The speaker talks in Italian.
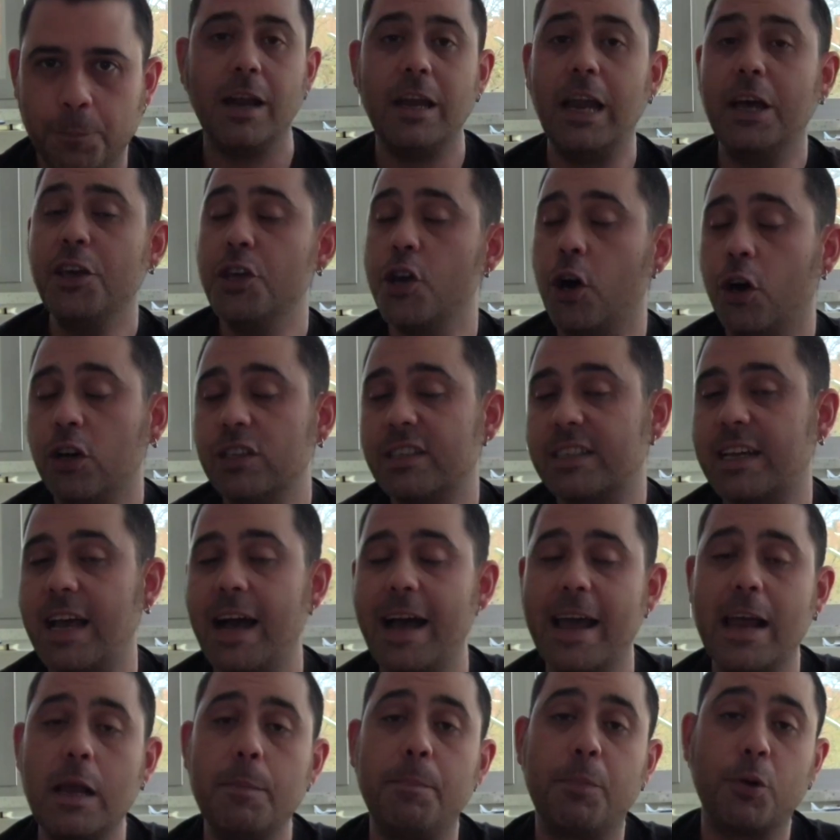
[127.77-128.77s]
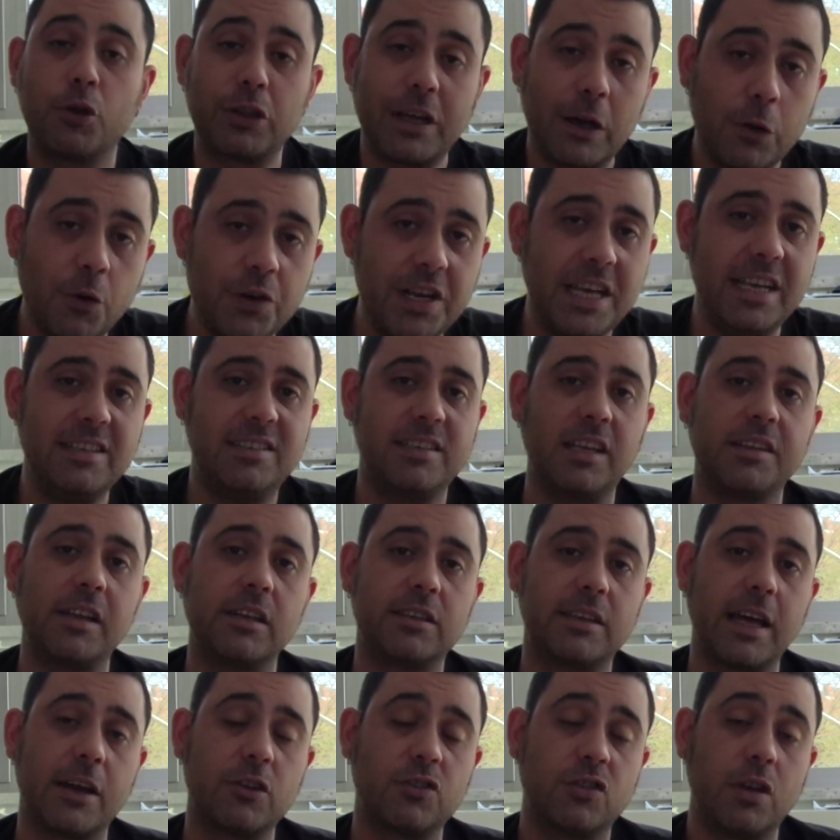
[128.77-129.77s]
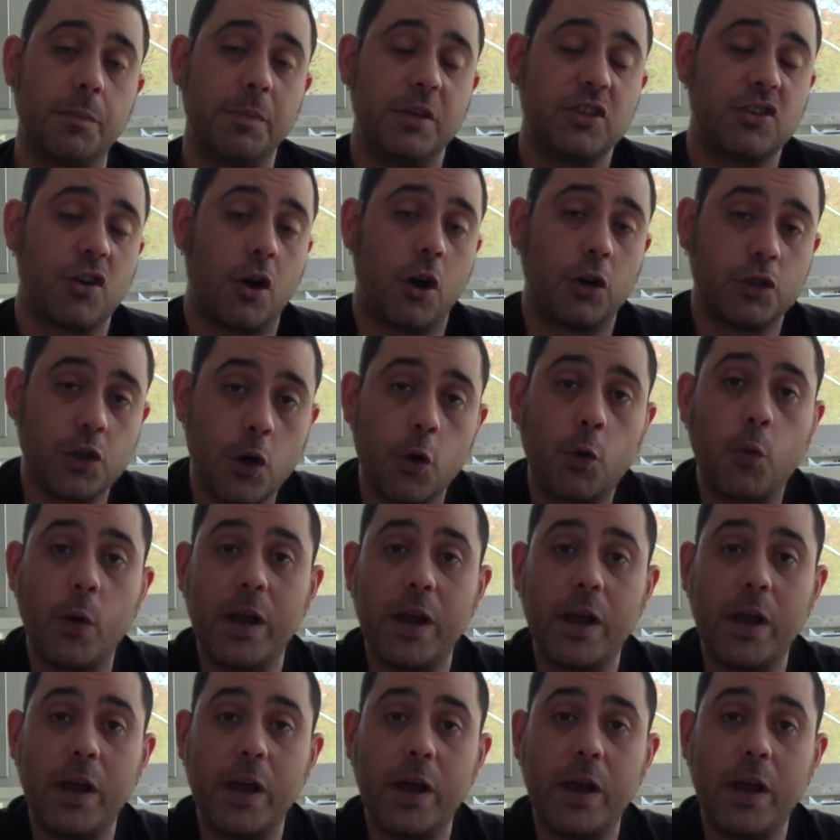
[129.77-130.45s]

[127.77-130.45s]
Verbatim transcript: La Yoska è il protagonista del terzo episodio,